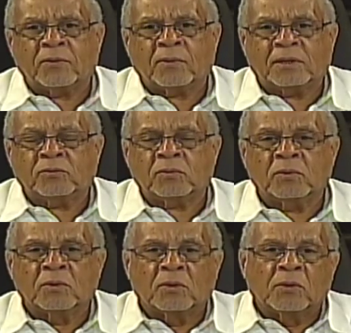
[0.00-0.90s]
ello, ha dicho
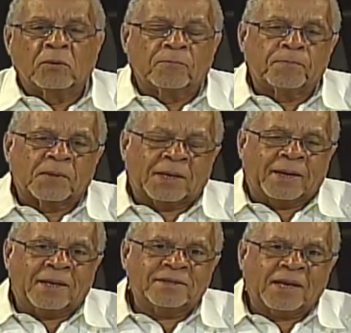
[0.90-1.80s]

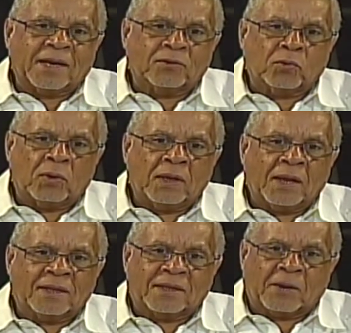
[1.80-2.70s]
la Iglesia
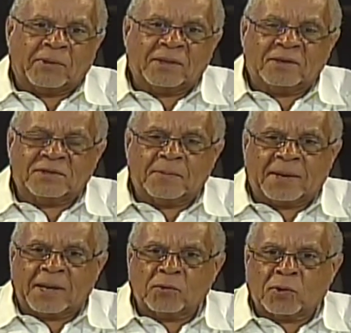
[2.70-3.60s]
Católica a través del
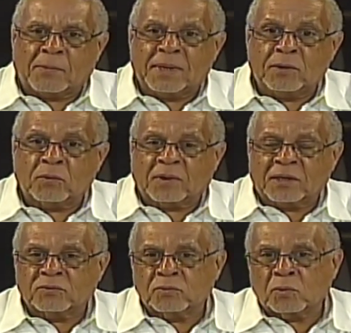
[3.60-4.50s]
semanario Camino,
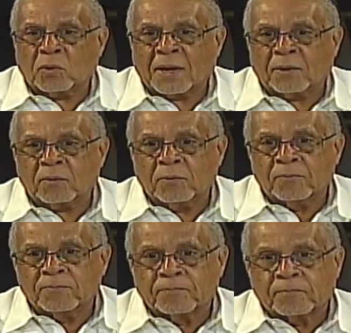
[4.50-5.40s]
que es su órgano
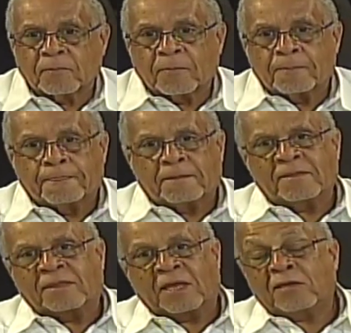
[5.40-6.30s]

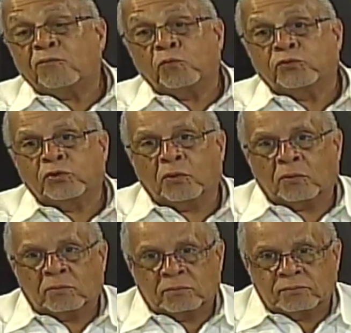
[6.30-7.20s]
de
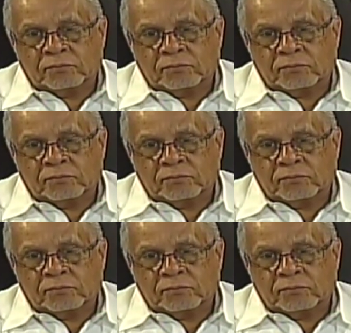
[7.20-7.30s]
difusión.